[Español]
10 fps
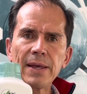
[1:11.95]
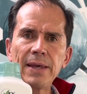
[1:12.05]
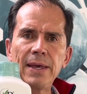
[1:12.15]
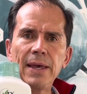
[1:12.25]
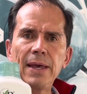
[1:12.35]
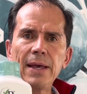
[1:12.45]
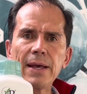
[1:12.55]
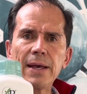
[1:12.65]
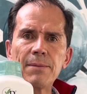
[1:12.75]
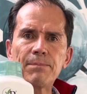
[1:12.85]
y
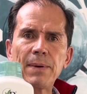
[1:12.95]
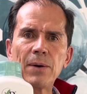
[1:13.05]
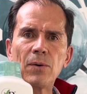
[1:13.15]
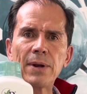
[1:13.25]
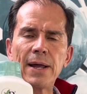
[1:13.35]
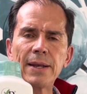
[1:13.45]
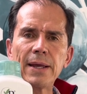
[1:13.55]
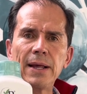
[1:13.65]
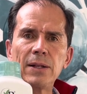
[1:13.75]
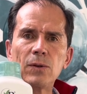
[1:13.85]
empeoran
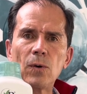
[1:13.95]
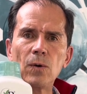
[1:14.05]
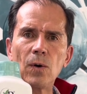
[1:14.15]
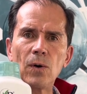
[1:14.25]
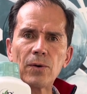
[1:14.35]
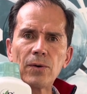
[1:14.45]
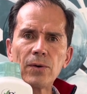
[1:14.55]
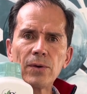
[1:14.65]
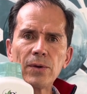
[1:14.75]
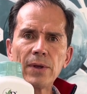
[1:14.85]
el dolor
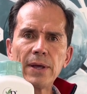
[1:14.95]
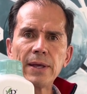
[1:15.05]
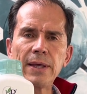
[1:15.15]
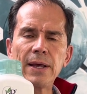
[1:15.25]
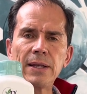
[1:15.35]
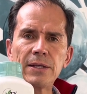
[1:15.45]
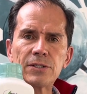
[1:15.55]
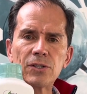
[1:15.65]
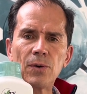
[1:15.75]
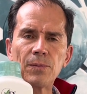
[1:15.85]
y el
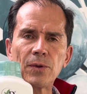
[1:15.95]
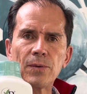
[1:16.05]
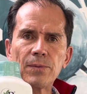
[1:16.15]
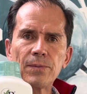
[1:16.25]
insomnio.